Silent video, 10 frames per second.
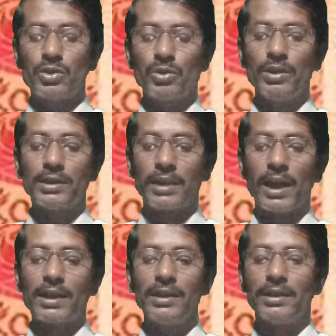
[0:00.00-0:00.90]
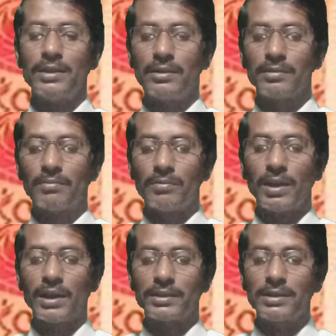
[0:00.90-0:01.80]
শুয়ে থাকলে
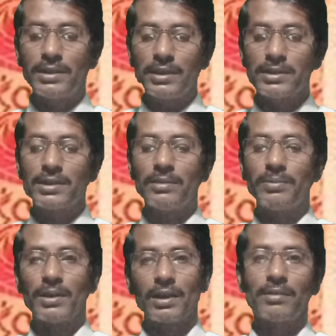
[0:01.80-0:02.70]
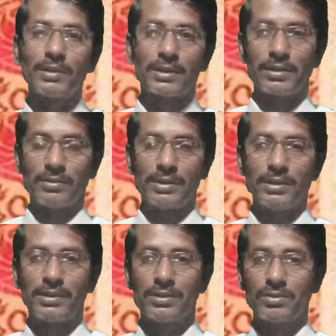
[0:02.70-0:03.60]
বা দৃষ্টি ফিরালে মাথা করে
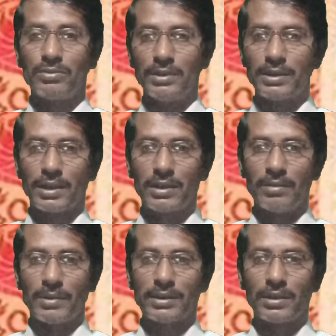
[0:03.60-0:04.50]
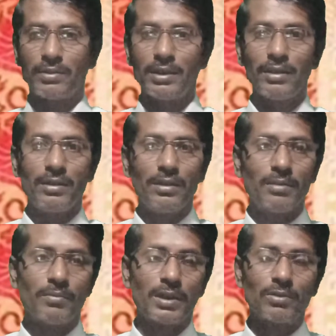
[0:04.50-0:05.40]
শুয়ে থাকলে মাথা করে
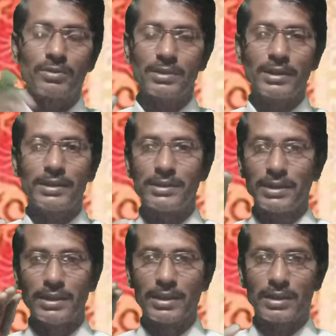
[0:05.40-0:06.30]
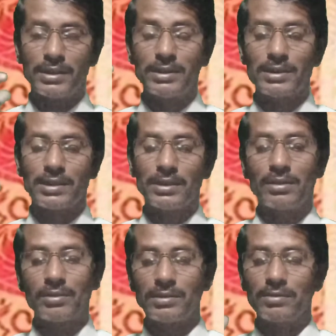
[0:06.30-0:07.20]
বা কোনো দিকে চেয়ে থাকলে দৃষ্টি
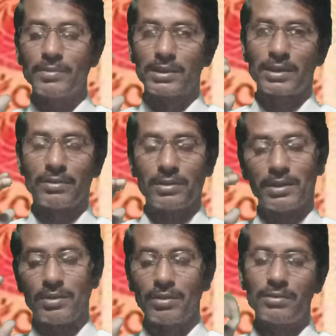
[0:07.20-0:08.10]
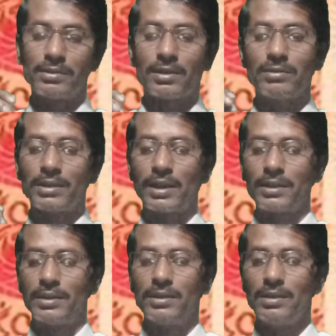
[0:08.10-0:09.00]
দিলেও কিন্তু মাথা করে এই লক্ষণটাও
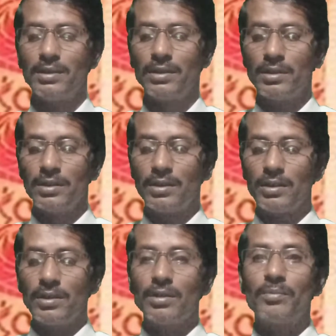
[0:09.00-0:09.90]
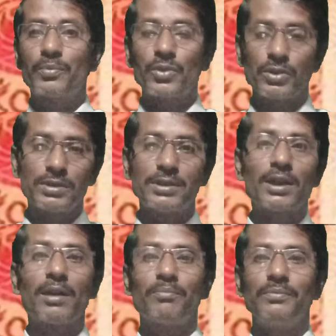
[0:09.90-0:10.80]
থাকে
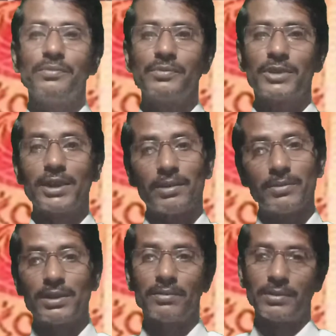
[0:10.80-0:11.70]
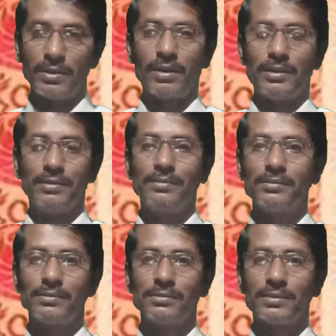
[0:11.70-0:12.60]
প্রস্রাব থেমে থেমে হয়
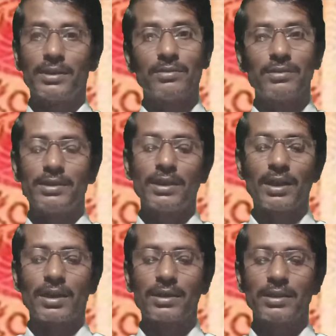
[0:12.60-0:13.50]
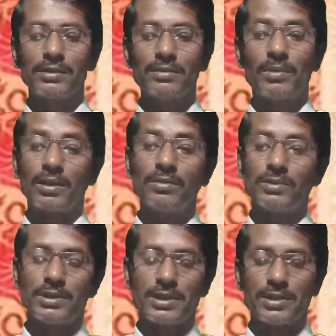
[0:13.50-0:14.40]
রুগীদের আর একটা কিন্তু ভালো
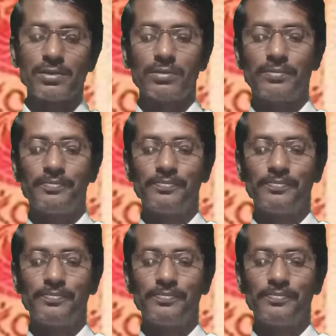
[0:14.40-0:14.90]
বৈশিষ্ট্য